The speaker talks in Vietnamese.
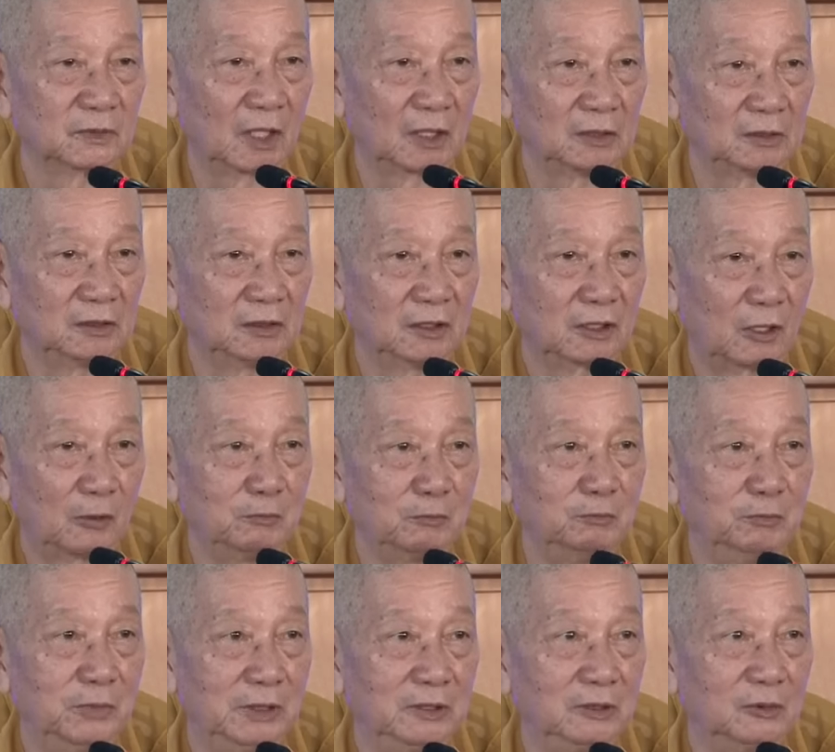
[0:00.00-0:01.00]
Thân
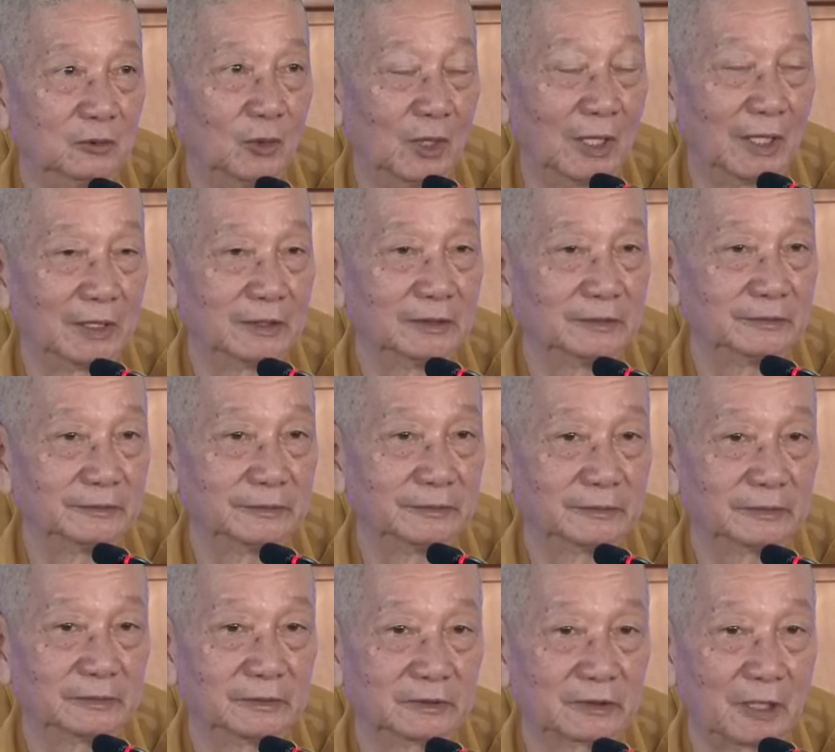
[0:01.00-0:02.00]
không bệnh hoạn,
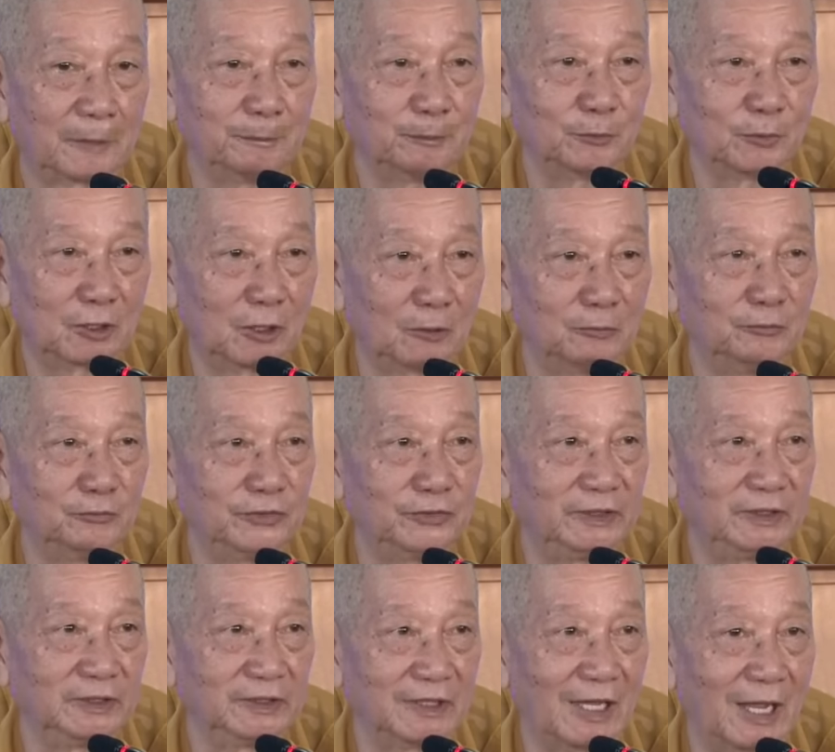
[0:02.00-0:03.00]
tâm không
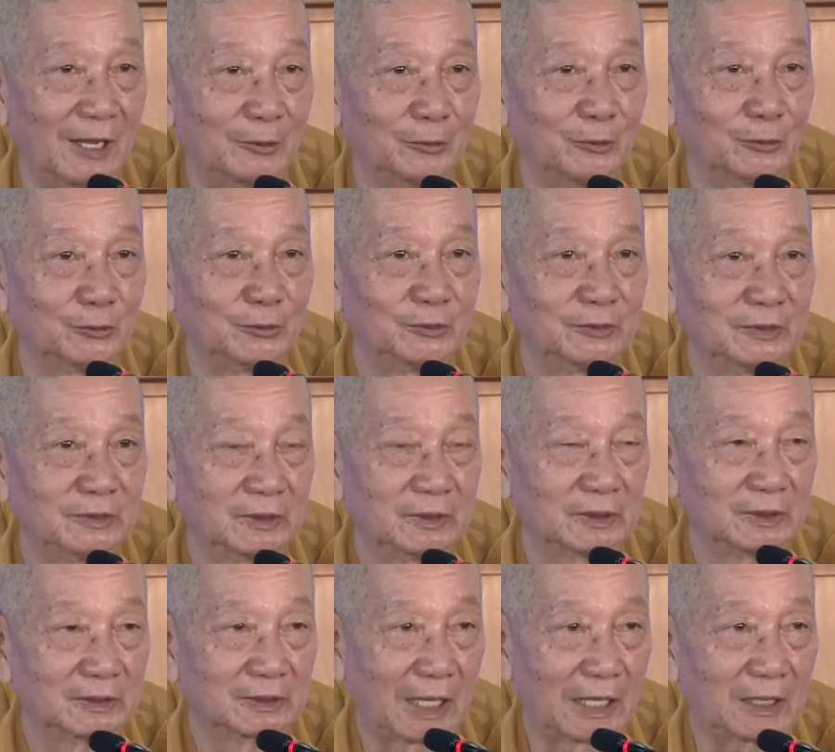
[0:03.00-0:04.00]
phiền não,
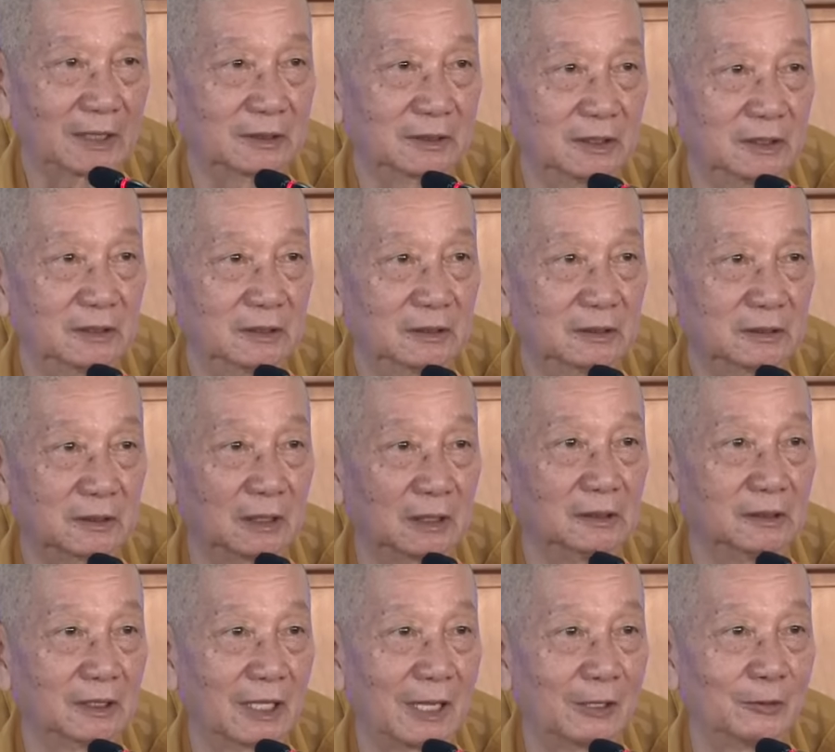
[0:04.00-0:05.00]
cắt đứt
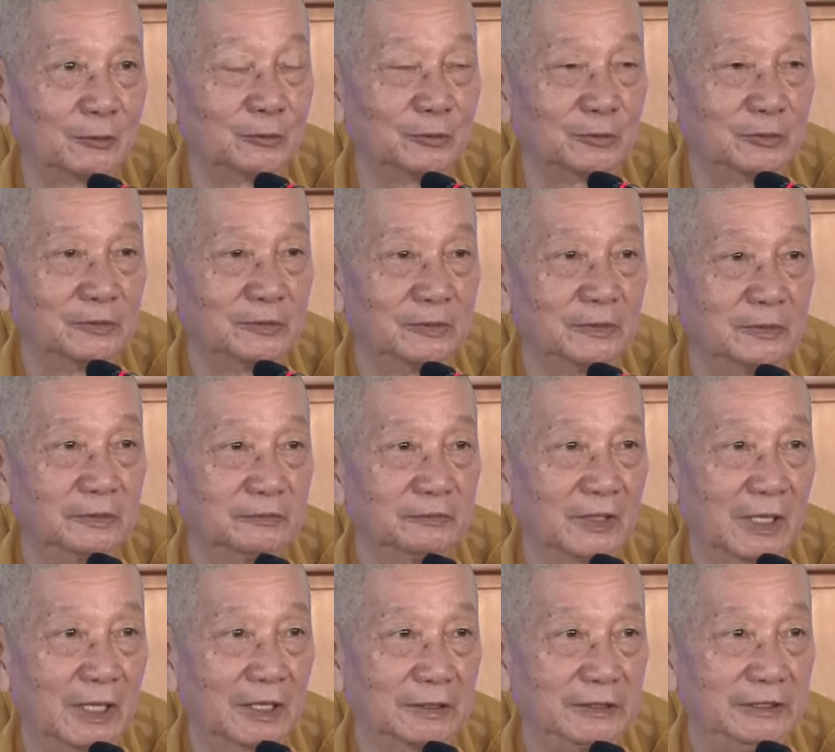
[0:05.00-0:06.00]
trần lao
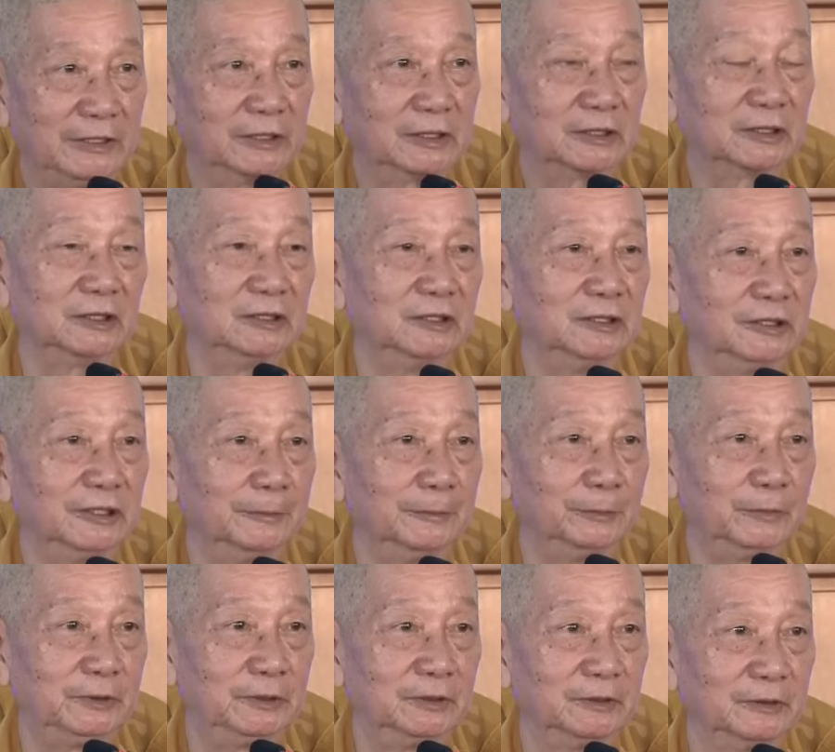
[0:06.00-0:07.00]
và diệt trừ nghiệp
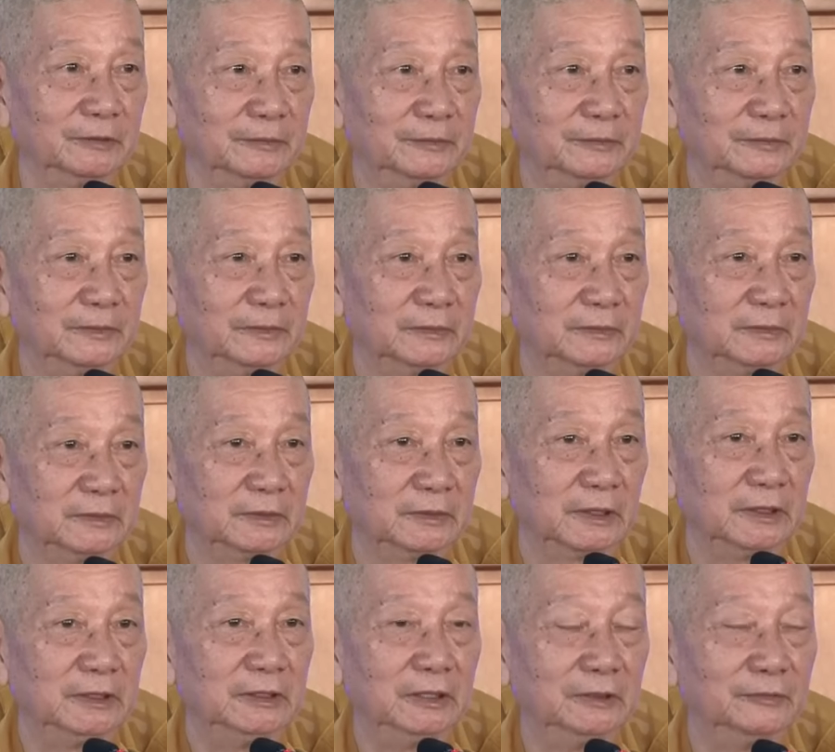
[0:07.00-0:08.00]
chướng,
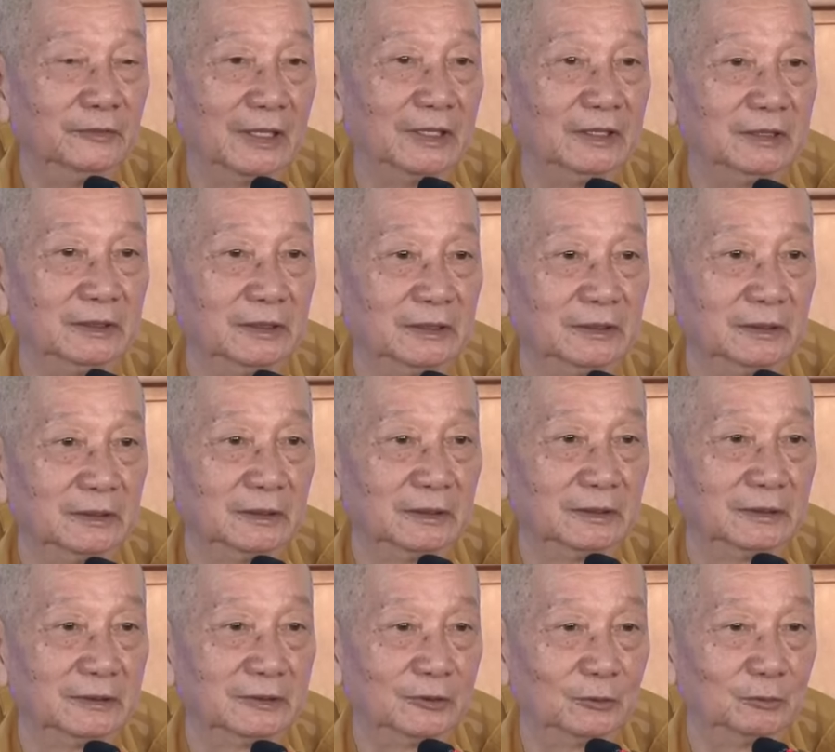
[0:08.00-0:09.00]
thì như vậy
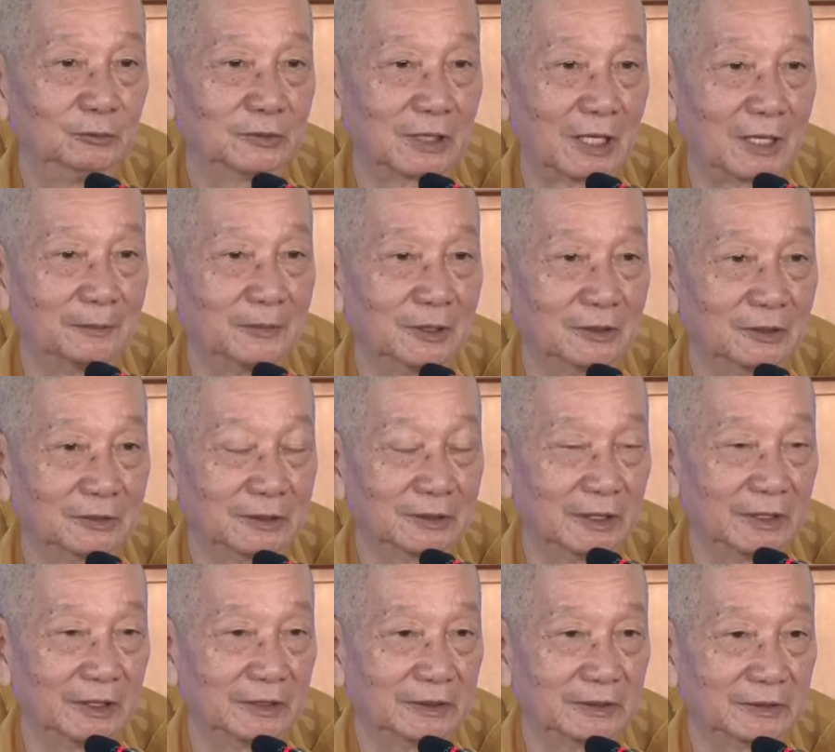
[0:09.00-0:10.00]
chúng ta mới có
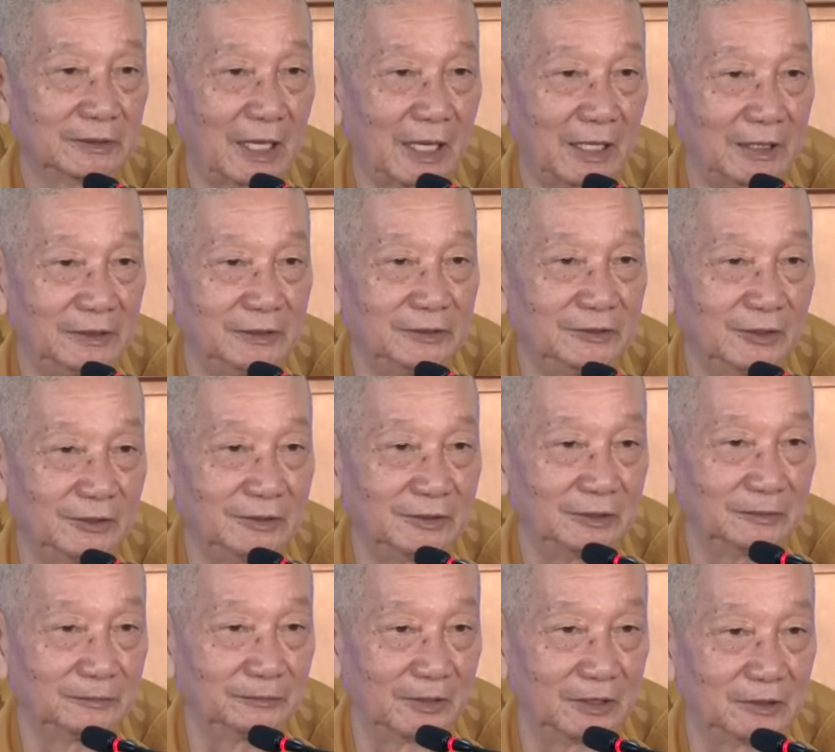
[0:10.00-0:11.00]
thể thay cho
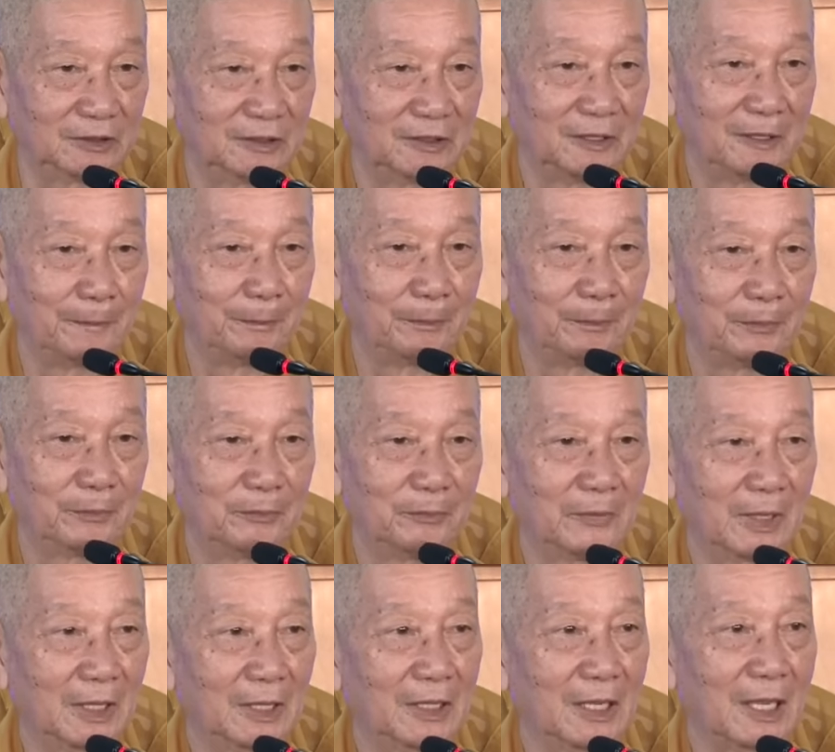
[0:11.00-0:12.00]
Đức Phật mà